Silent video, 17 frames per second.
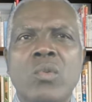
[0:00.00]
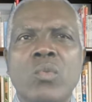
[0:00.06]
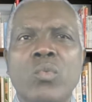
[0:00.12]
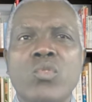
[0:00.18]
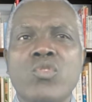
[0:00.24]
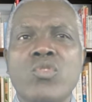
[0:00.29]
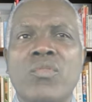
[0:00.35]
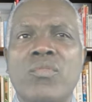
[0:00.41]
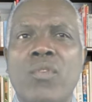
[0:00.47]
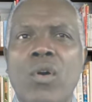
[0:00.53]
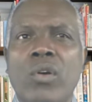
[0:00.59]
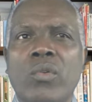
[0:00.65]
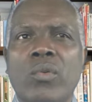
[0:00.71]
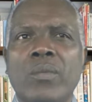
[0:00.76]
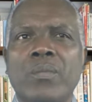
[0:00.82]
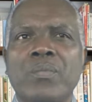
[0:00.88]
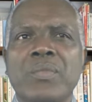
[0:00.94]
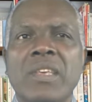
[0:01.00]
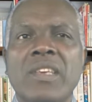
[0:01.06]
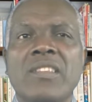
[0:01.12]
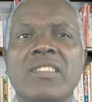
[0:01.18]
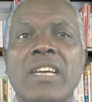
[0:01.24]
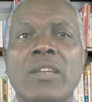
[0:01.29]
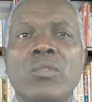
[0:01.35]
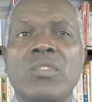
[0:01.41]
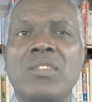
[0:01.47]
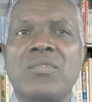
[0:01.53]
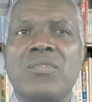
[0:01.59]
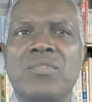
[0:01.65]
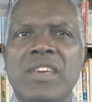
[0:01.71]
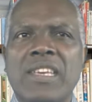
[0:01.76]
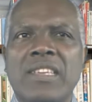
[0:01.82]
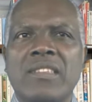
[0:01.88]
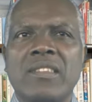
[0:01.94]
cujo foco está nos
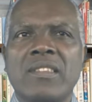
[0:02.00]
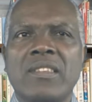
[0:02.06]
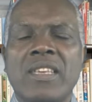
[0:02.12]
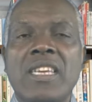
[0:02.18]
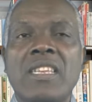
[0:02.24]
enfeites